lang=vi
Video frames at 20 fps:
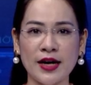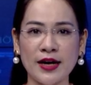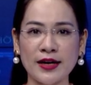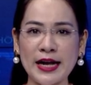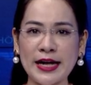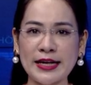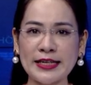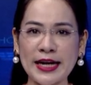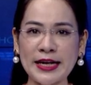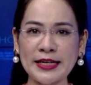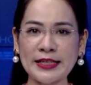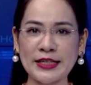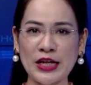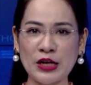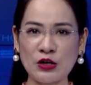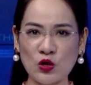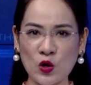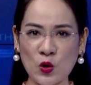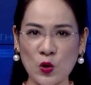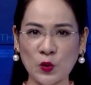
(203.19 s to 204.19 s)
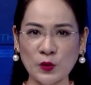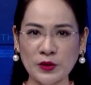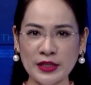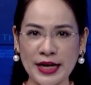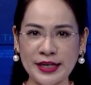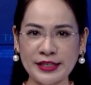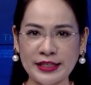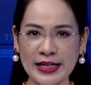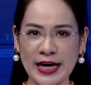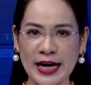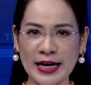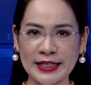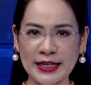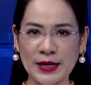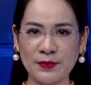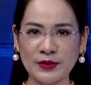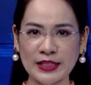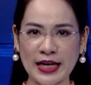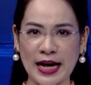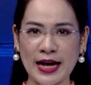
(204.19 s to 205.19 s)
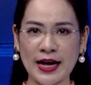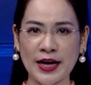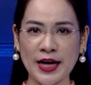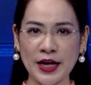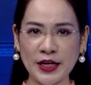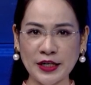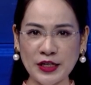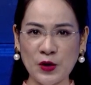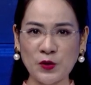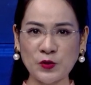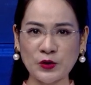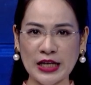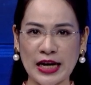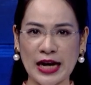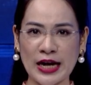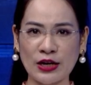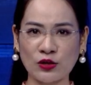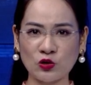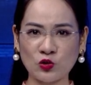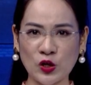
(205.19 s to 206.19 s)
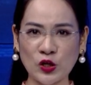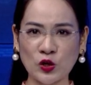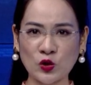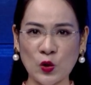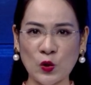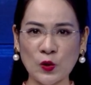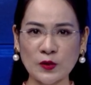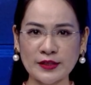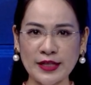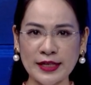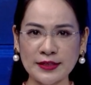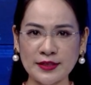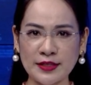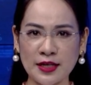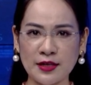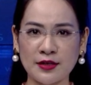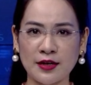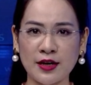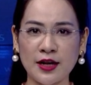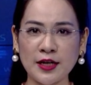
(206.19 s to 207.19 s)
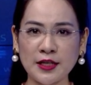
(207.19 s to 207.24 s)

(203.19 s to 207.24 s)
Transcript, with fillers: đẩy nhanh tiến độ thanh tra, kiểm tra, điều tra, truy tố, xét xử,